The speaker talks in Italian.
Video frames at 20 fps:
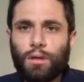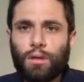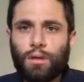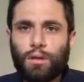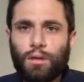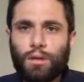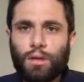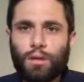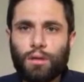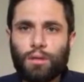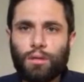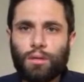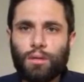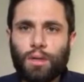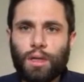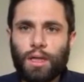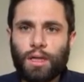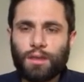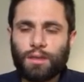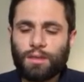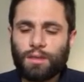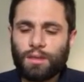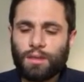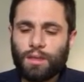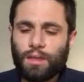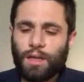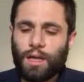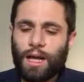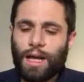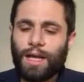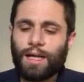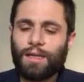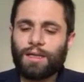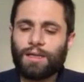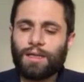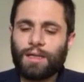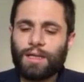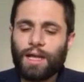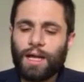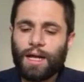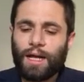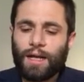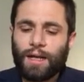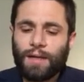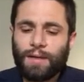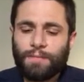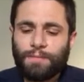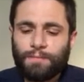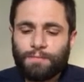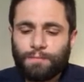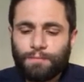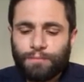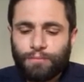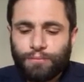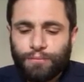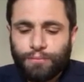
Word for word: interconnessi, al di là,